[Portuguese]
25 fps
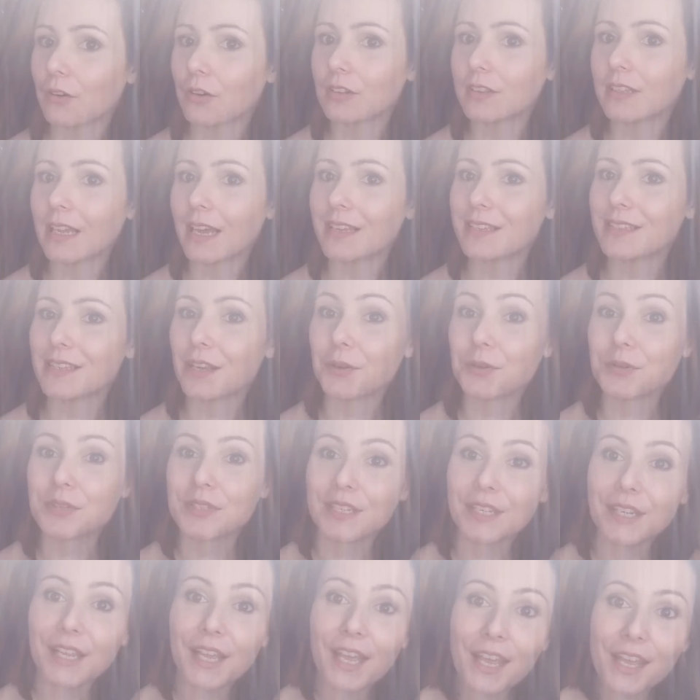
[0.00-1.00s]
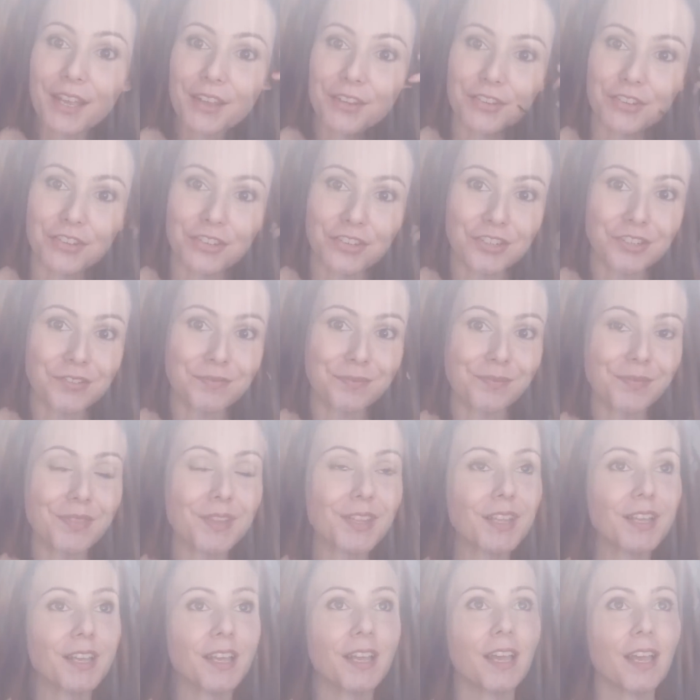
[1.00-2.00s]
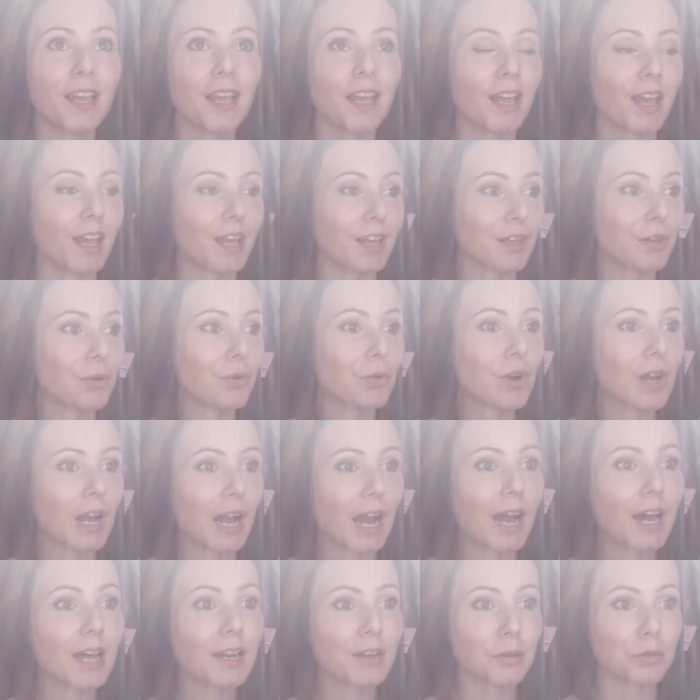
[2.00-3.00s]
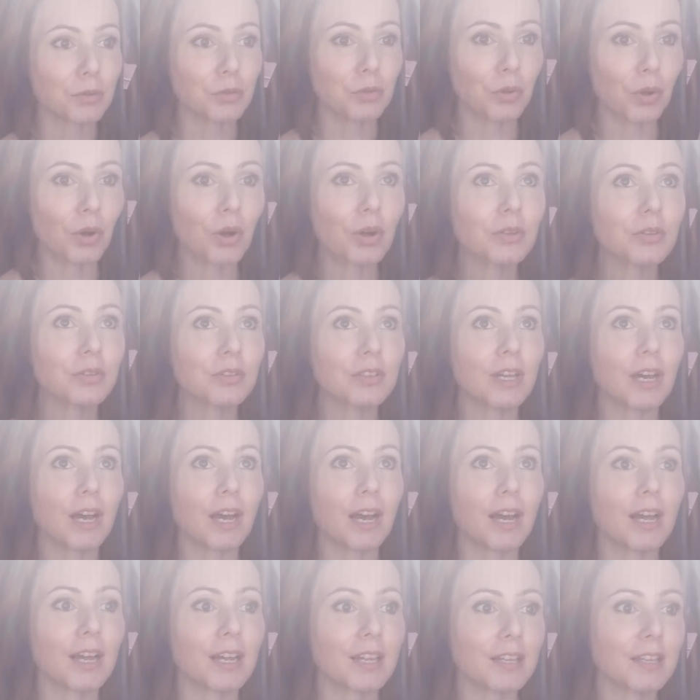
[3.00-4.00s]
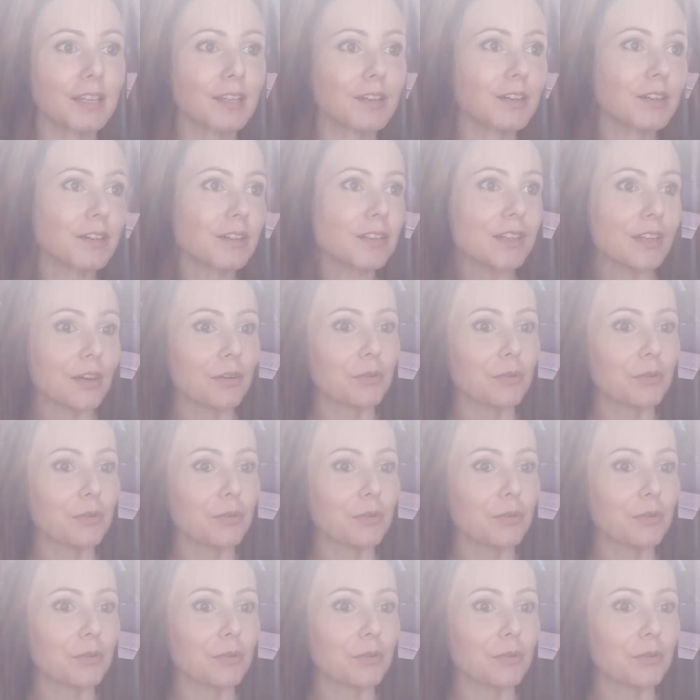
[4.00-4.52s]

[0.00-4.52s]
acontece é o seguinte, é que o cara, o dono da, da,